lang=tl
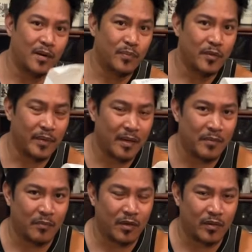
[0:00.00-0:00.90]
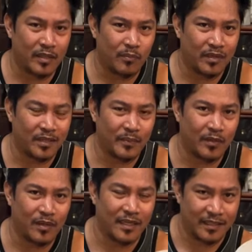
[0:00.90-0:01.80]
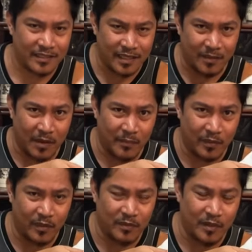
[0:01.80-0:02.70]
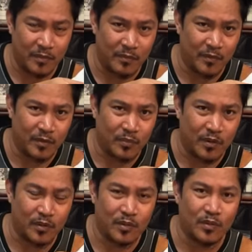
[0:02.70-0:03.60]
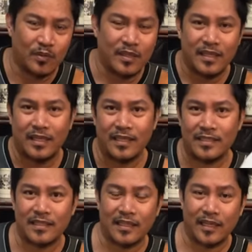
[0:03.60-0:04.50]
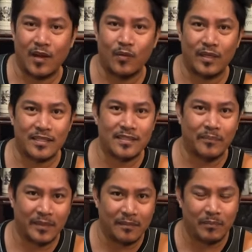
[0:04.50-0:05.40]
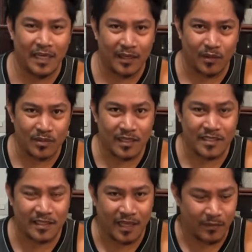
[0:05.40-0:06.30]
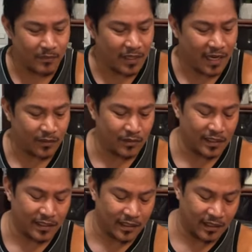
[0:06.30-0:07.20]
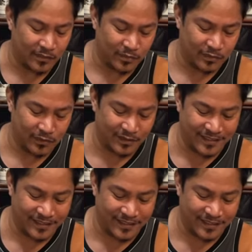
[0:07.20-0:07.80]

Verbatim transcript: po yung pinamimingwitan po na at pinahuling itis na namamingwit, namimingwit po ako yung isla, tinagong isla mil- milagrosa kasi daming milagro nangyayari po doon.